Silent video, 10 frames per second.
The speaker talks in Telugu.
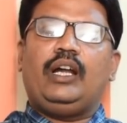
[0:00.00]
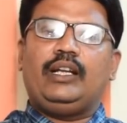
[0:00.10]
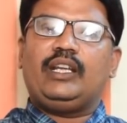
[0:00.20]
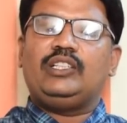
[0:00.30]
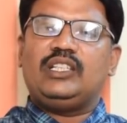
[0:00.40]

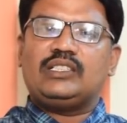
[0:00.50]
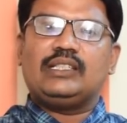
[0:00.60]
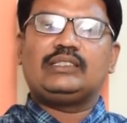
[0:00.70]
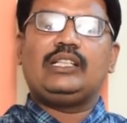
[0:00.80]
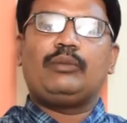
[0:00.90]
అంటే
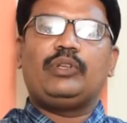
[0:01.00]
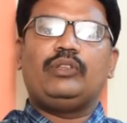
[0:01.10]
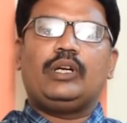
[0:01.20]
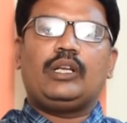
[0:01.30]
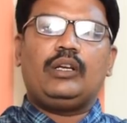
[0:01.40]
జీసీఎస్ థెరపీ
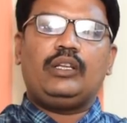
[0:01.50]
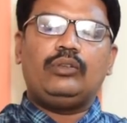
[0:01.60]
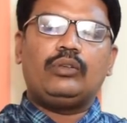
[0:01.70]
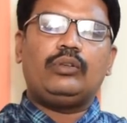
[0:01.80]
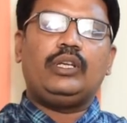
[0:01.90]
ద్వారా
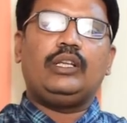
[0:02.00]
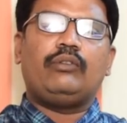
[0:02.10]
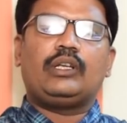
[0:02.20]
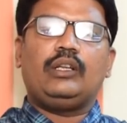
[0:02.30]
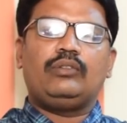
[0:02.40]
ఎందుకు ఇది
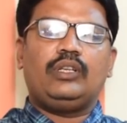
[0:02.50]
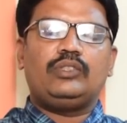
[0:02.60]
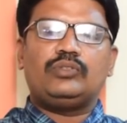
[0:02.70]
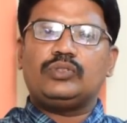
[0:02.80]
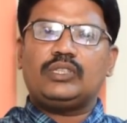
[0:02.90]
అవ్వట్లేదు
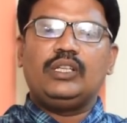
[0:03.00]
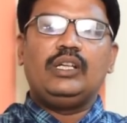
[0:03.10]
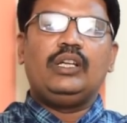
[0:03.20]
అనేది చూసి